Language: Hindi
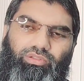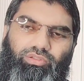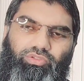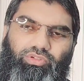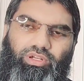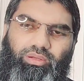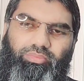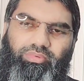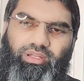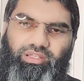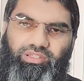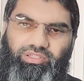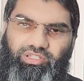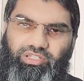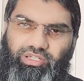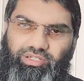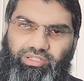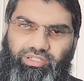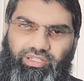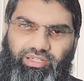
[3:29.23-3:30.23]
जो आपका
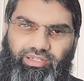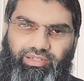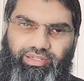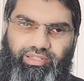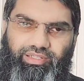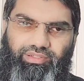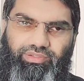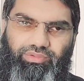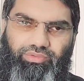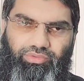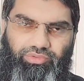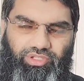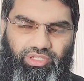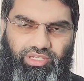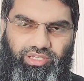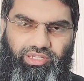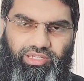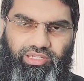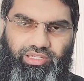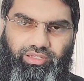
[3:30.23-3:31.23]
स्टेट एजेंट है
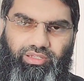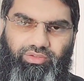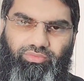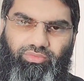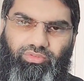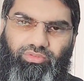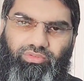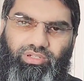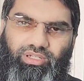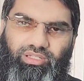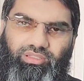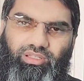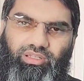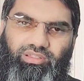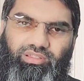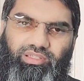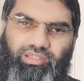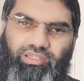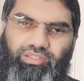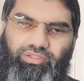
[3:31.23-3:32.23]
उससे कहें कि वो
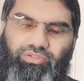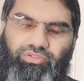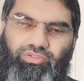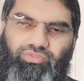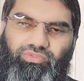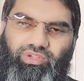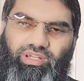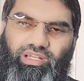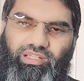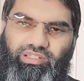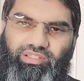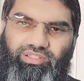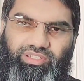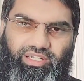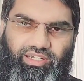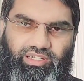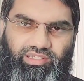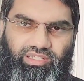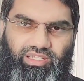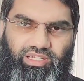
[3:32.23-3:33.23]
अंदर से जो फाइल
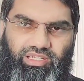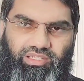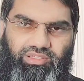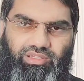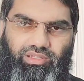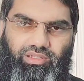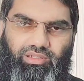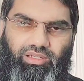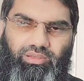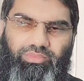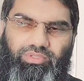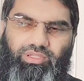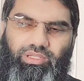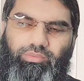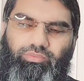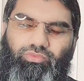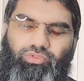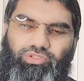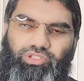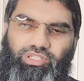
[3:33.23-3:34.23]
स्टेटस है इसका कम
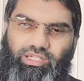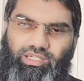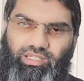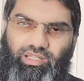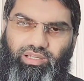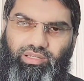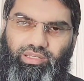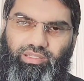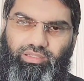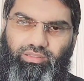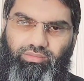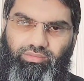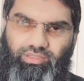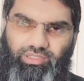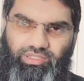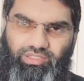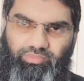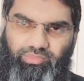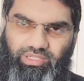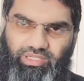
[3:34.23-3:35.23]
से कम वो चेक कर ले
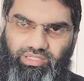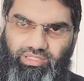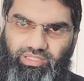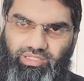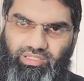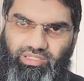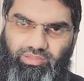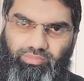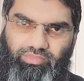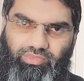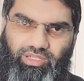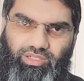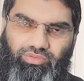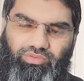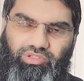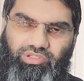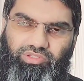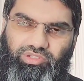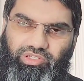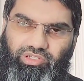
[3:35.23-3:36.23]
इसमें किसी किस्म का
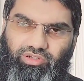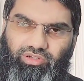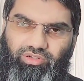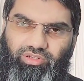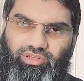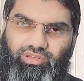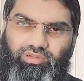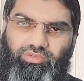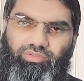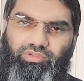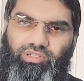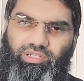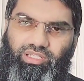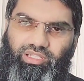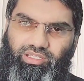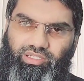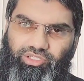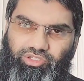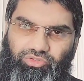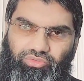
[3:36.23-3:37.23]
कोई स्टे ऑर्डर कोई
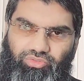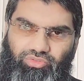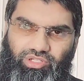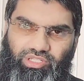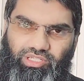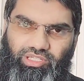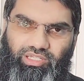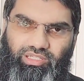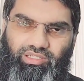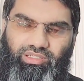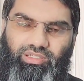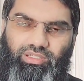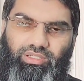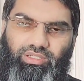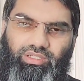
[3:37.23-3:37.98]
लीगल इश्यू तो नहीं है